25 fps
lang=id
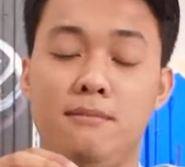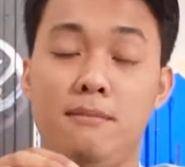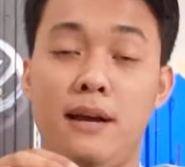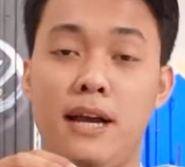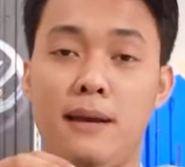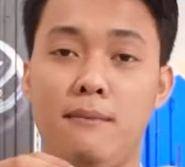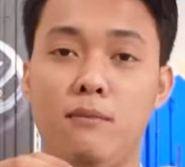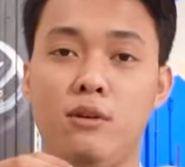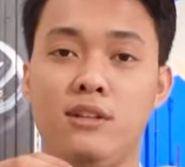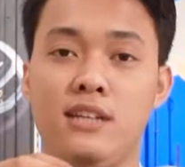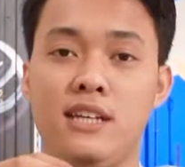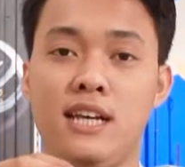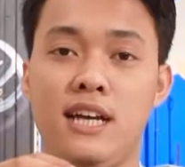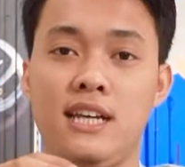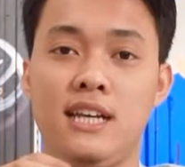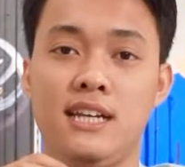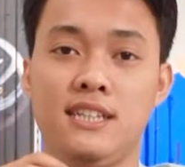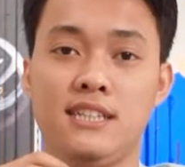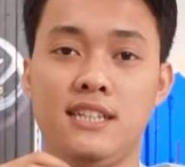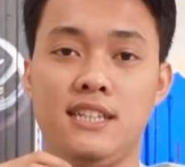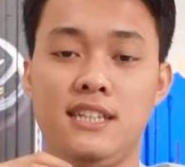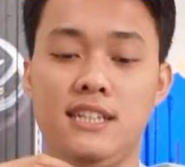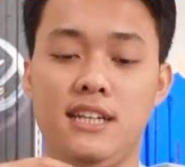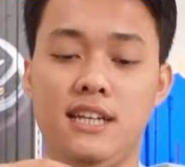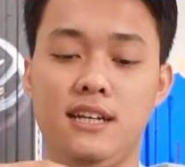pakai
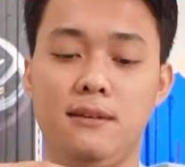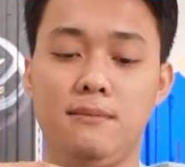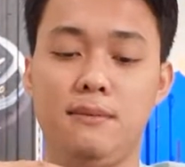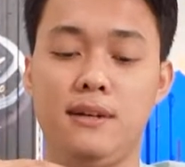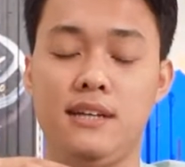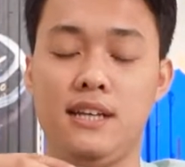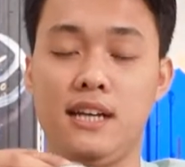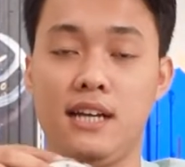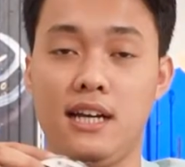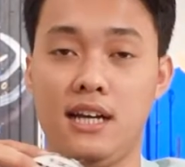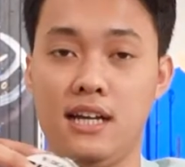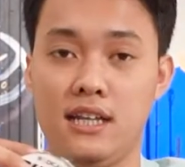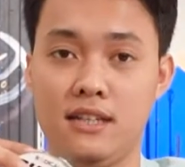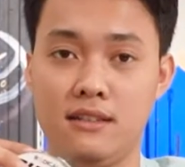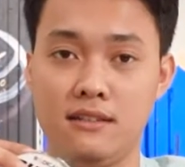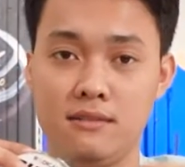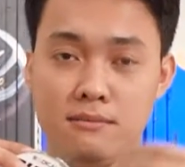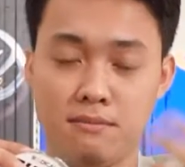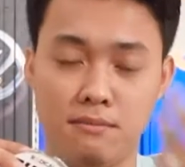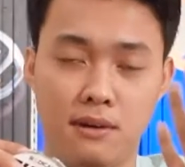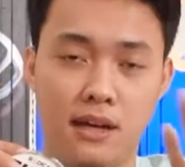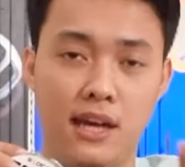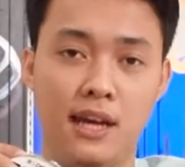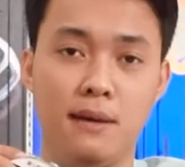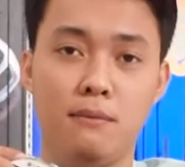multicolor jadinya
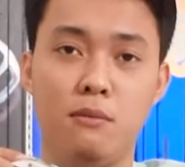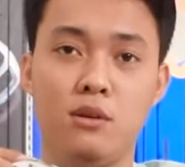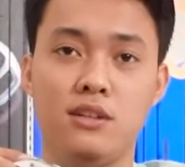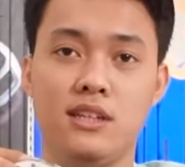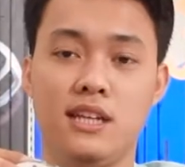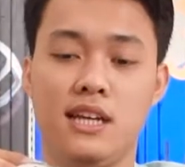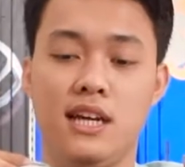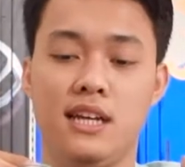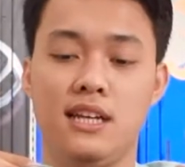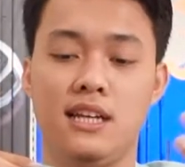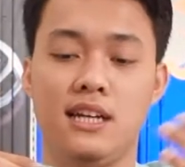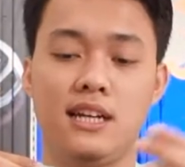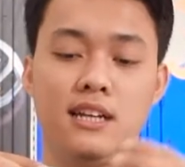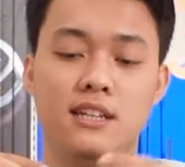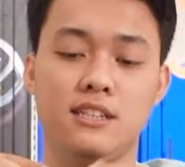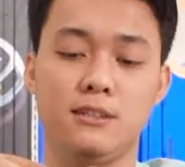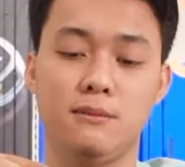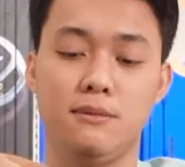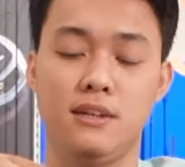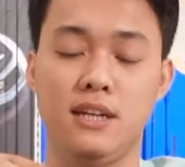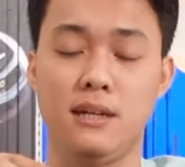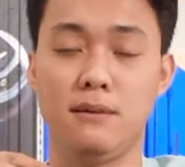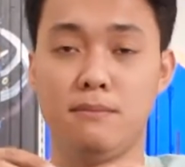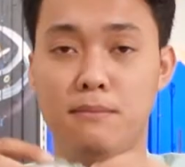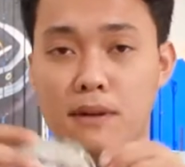kebanyakan pakai multicolor
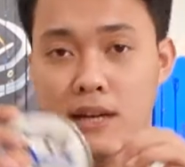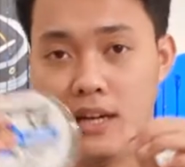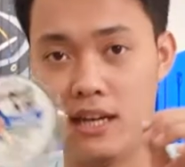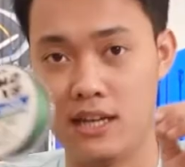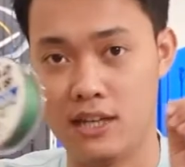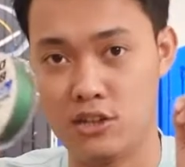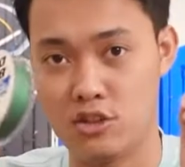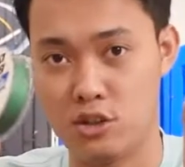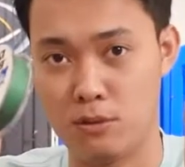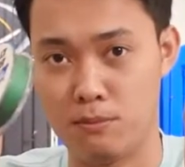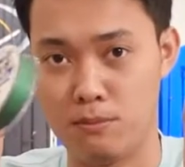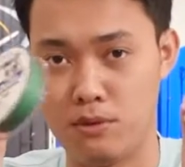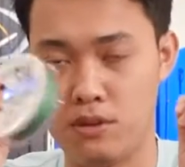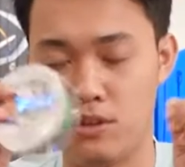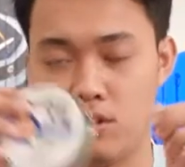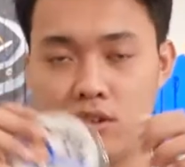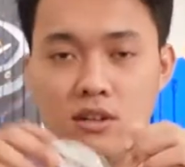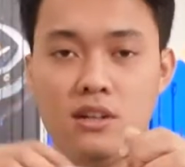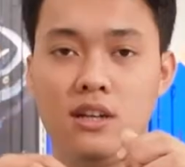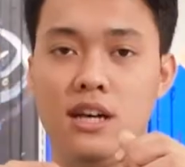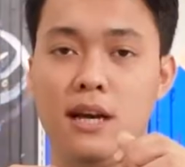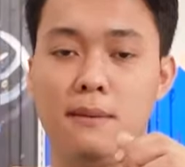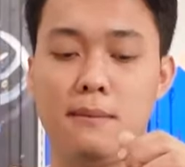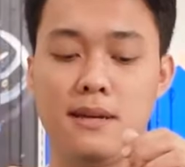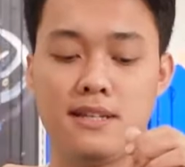sebenarnya pakai hijau pun
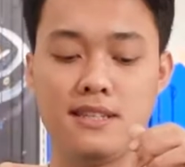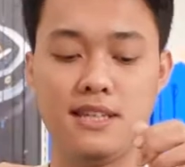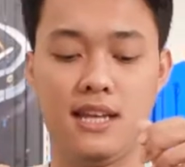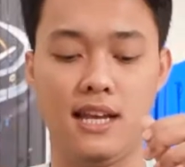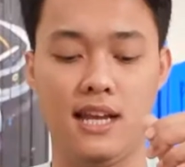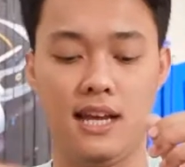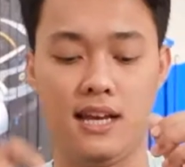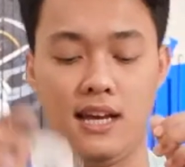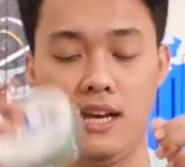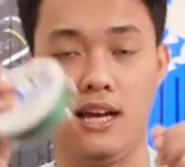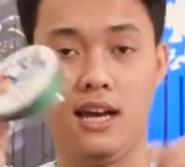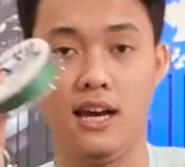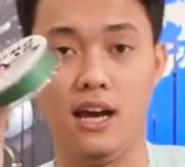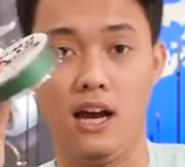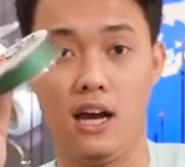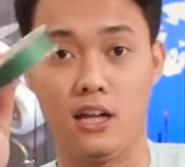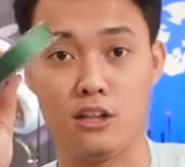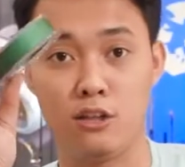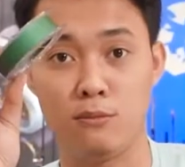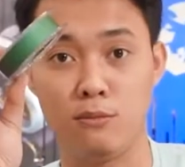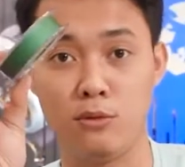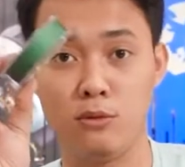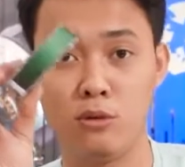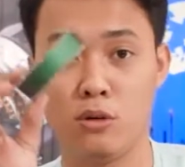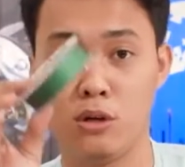nggak masalah
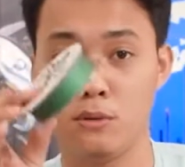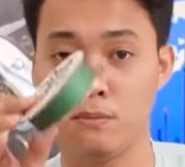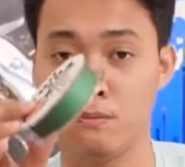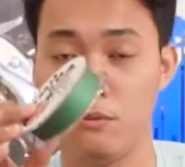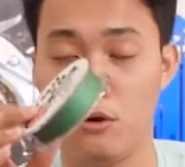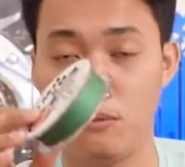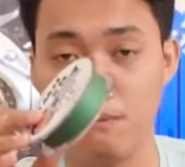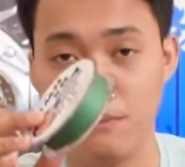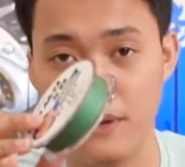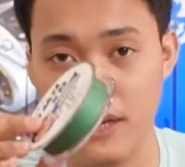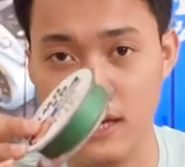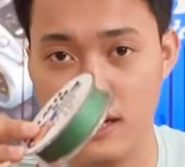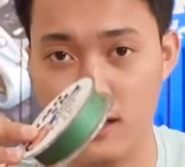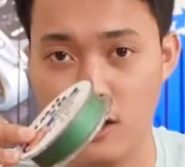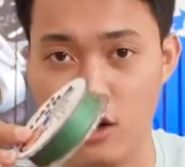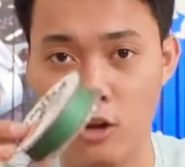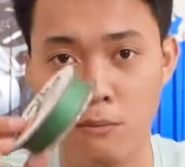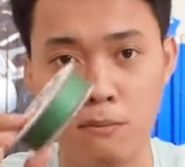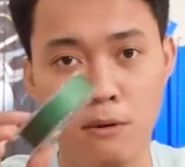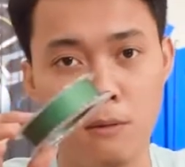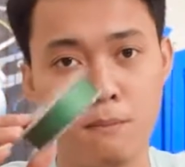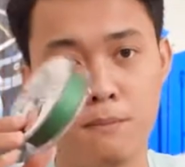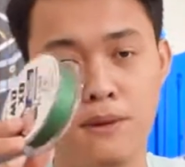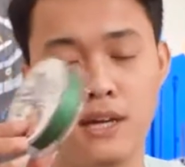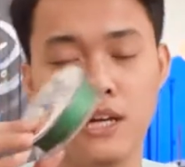ataupun ngulik popping kalau
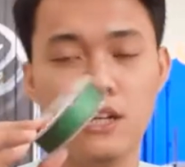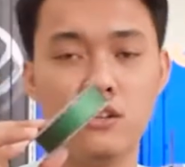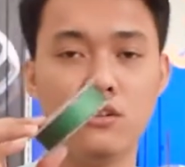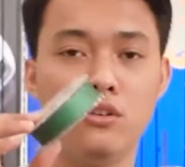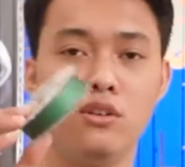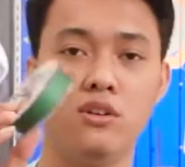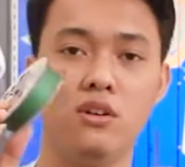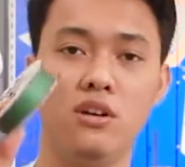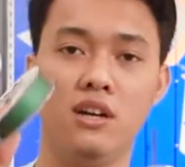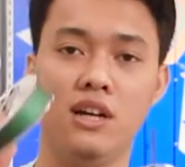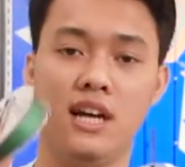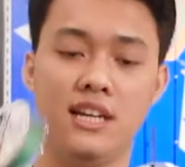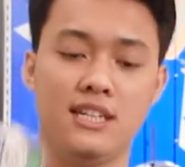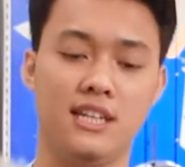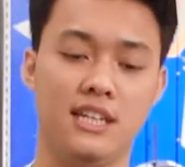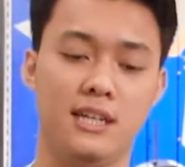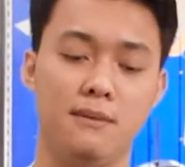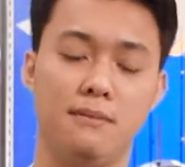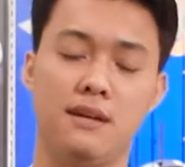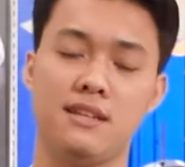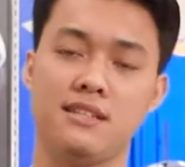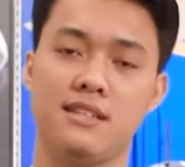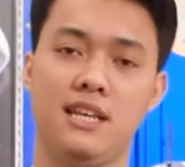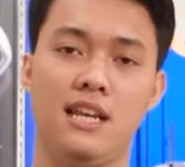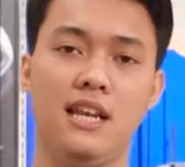popping itu nggak
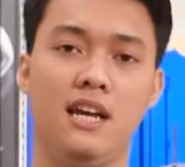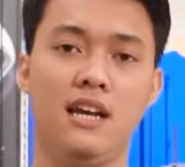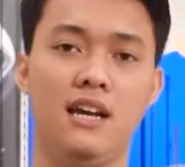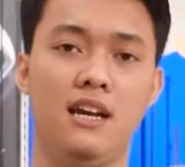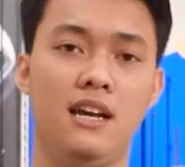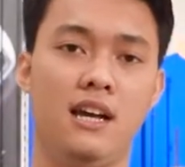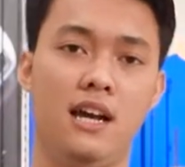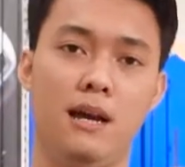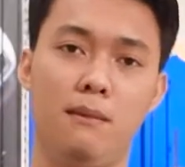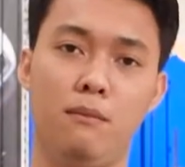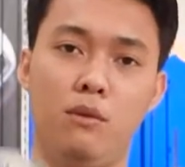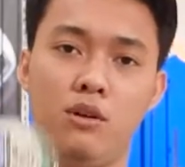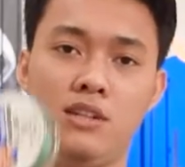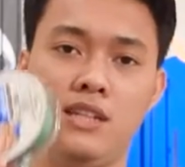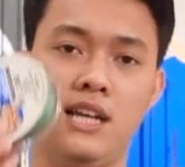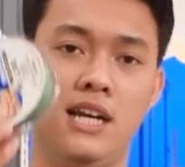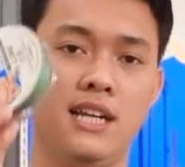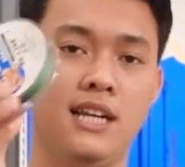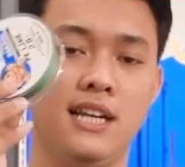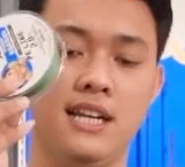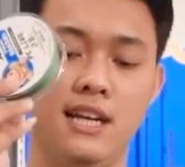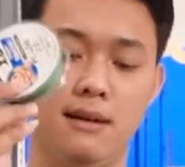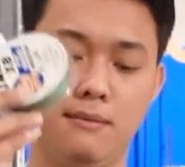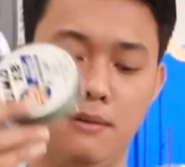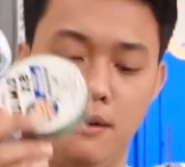jadi masalah nggak
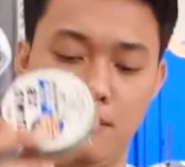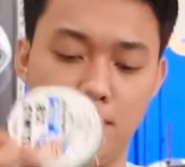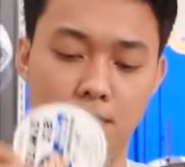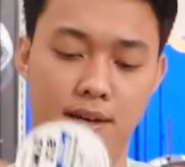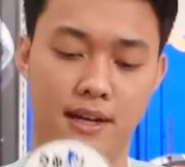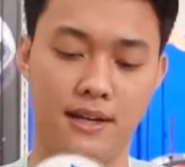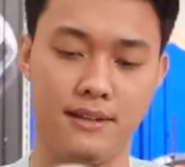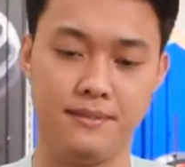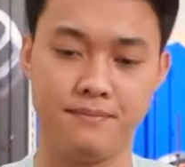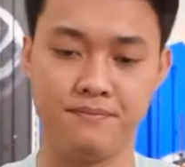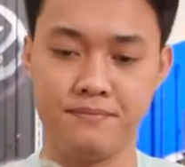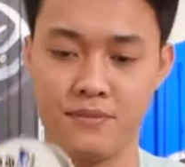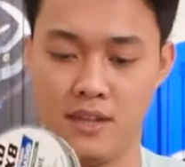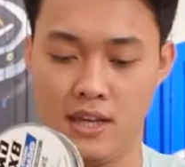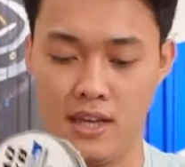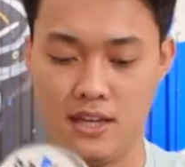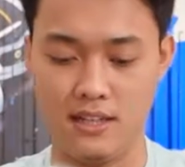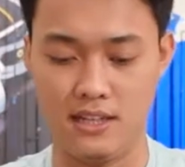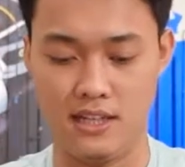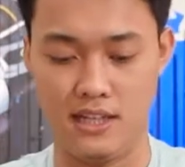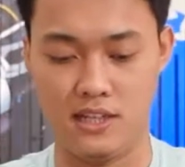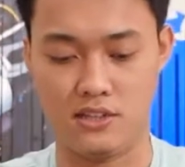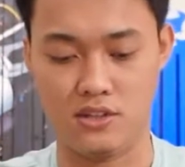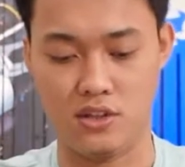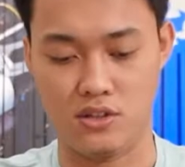multicolor nggak apa-apa
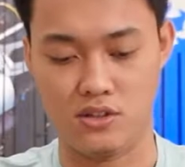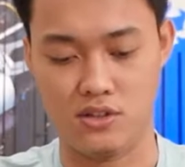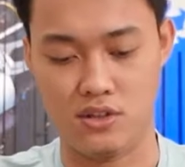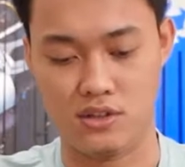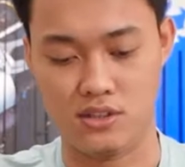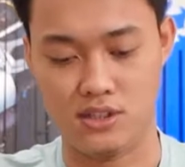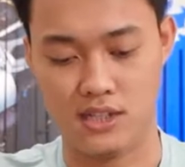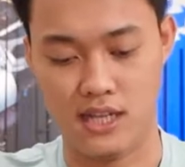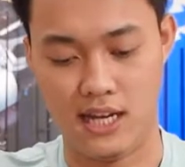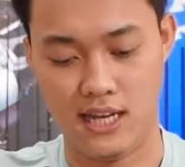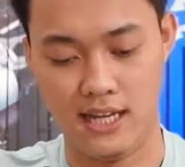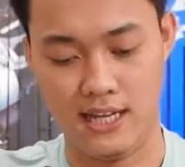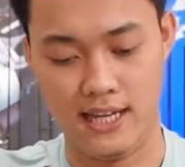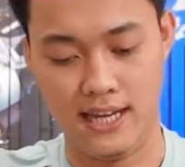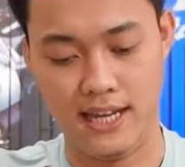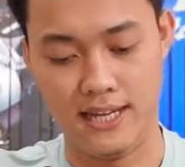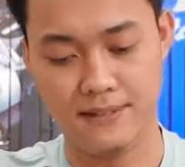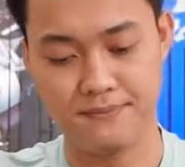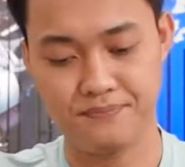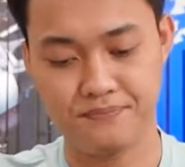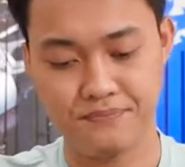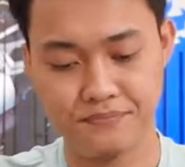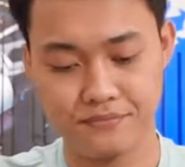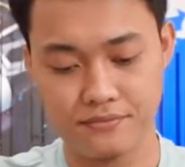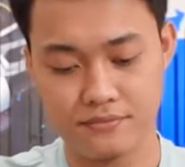jadi cocok sekali
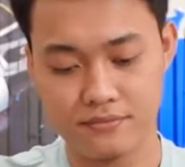ya